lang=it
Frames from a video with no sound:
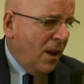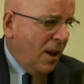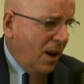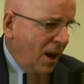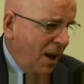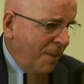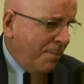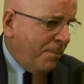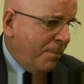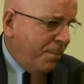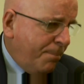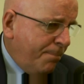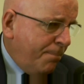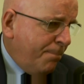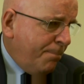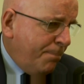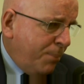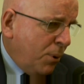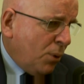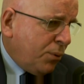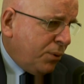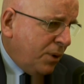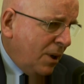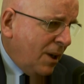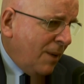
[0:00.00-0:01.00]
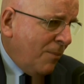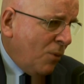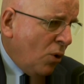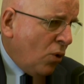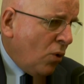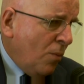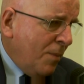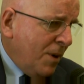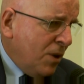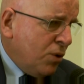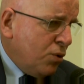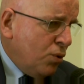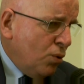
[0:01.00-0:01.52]
e porteremo
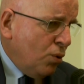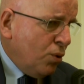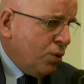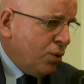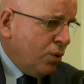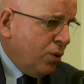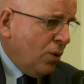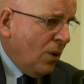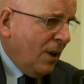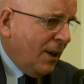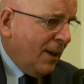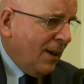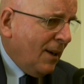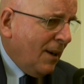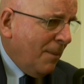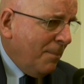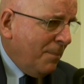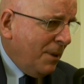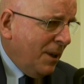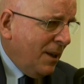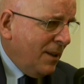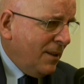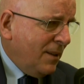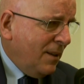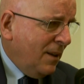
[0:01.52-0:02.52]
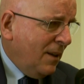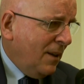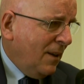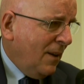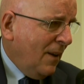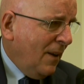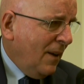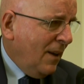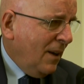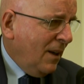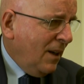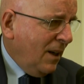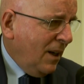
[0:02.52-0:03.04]
come giusto ai calabresi
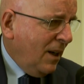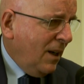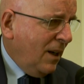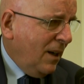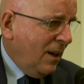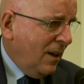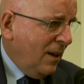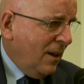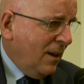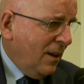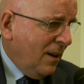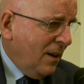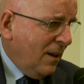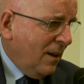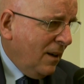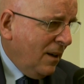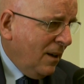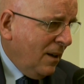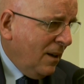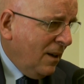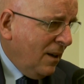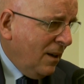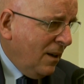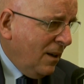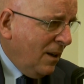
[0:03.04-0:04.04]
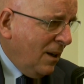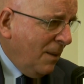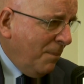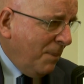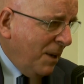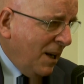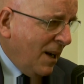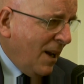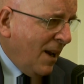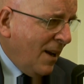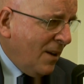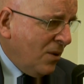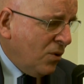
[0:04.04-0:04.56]
i, il
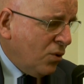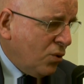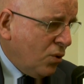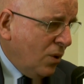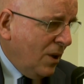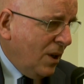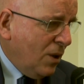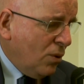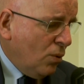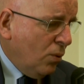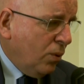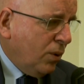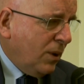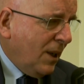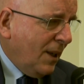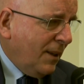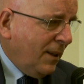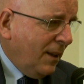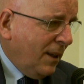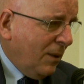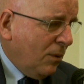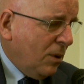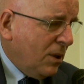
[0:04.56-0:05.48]
bilancio, i risultati di